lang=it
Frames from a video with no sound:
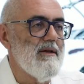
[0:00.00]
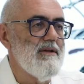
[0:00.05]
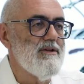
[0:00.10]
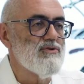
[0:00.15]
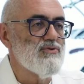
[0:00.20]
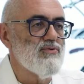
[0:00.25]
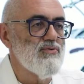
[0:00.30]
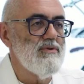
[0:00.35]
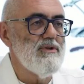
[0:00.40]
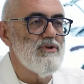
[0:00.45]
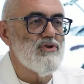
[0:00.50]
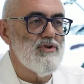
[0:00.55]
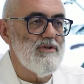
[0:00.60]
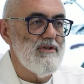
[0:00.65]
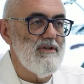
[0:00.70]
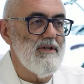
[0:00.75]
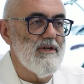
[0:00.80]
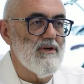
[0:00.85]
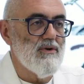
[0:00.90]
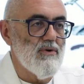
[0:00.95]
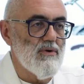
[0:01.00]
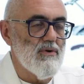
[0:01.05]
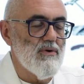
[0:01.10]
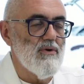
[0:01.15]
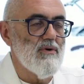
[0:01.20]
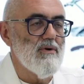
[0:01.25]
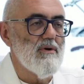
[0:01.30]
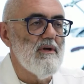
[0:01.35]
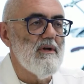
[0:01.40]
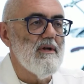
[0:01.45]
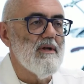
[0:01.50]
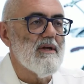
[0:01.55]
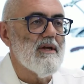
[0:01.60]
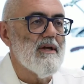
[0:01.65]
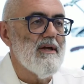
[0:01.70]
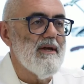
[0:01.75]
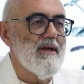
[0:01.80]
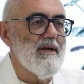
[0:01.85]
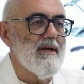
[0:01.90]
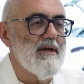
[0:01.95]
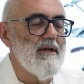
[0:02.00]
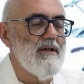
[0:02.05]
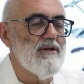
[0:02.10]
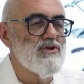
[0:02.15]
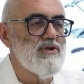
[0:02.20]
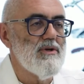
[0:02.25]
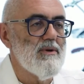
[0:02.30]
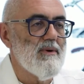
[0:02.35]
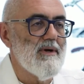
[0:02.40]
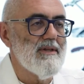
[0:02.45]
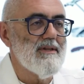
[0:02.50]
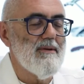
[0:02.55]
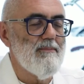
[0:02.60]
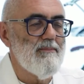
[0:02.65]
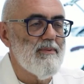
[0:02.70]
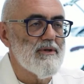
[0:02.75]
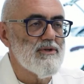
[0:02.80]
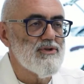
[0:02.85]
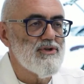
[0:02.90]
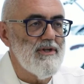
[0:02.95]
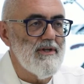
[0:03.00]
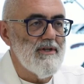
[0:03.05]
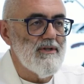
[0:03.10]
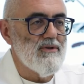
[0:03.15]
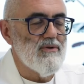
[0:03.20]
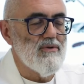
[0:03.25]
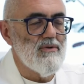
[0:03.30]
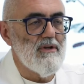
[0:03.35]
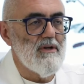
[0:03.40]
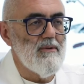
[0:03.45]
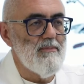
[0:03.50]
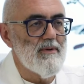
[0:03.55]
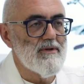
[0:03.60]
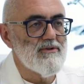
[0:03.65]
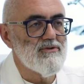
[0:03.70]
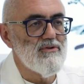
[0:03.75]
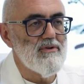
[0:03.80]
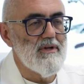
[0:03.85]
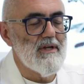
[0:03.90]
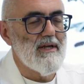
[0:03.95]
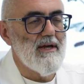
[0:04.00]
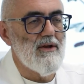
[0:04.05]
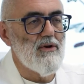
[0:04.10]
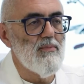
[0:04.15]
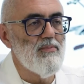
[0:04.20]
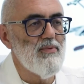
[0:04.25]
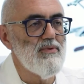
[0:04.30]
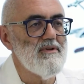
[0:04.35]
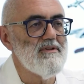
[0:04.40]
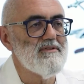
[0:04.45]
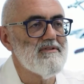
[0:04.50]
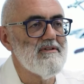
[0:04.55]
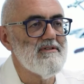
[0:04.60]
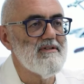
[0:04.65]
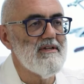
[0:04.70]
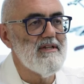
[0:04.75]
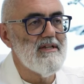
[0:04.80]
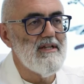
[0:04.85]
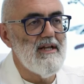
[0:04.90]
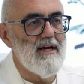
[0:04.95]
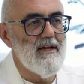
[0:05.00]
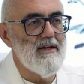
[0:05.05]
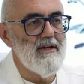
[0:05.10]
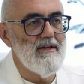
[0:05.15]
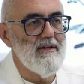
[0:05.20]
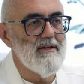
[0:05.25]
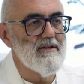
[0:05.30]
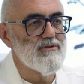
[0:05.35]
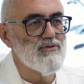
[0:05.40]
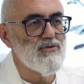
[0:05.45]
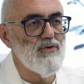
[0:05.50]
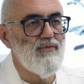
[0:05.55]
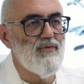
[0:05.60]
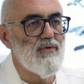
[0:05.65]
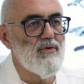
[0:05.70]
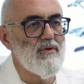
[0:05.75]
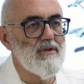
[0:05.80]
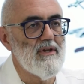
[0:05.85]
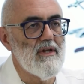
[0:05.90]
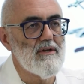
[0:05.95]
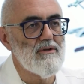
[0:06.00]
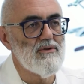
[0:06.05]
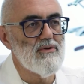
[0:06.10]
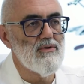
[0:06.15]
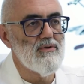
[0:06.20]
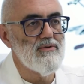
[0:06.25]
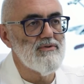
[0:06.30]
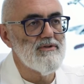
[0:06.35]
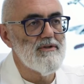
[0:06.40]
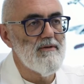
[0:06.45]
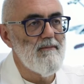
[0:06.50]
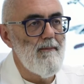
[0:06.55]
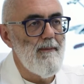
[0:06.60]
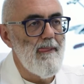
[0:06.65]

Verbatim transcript: Gli studi ci dicono che il 50% delle persone che hanno più di 60 anni soffrono di artrosi.